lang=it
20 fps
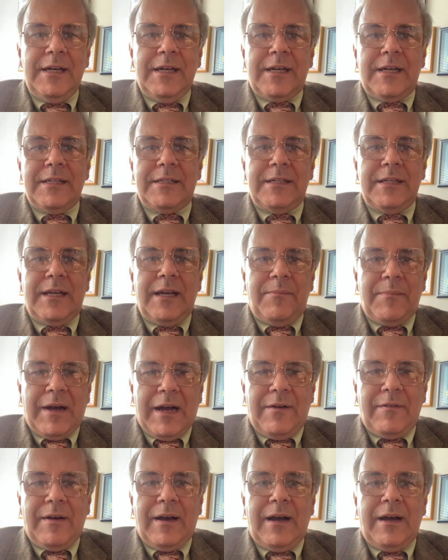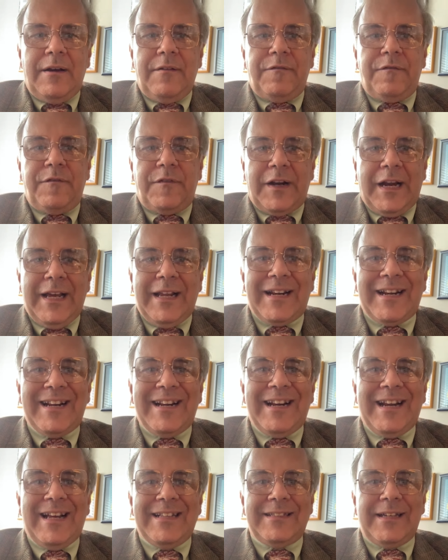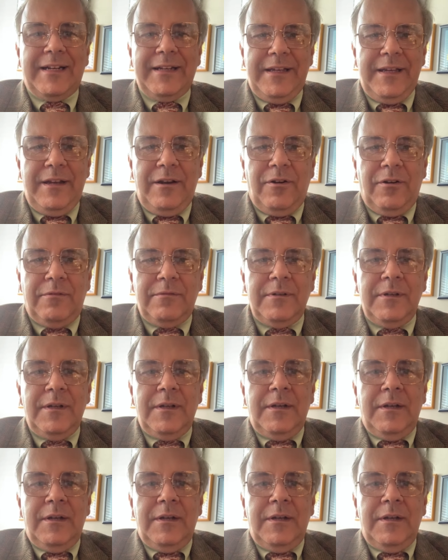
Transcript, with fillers: che si chiamava Frer Natalino,